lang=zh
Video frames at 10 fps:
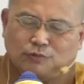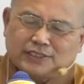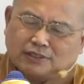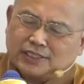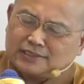我们
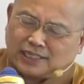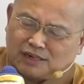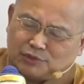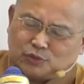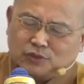早上讲
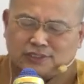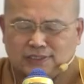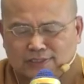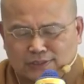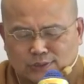那么多，其
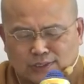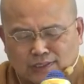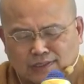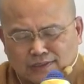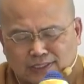实，
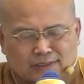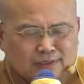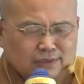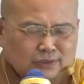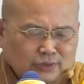其
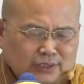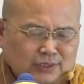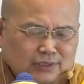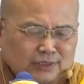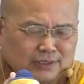实都
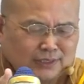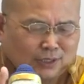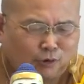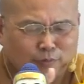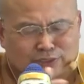是
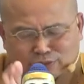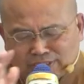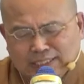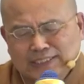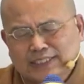这后面都
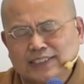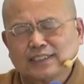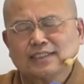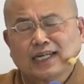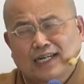是在讲这
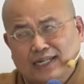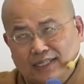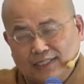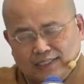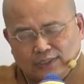个
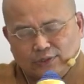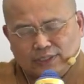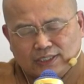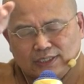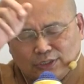啊，六根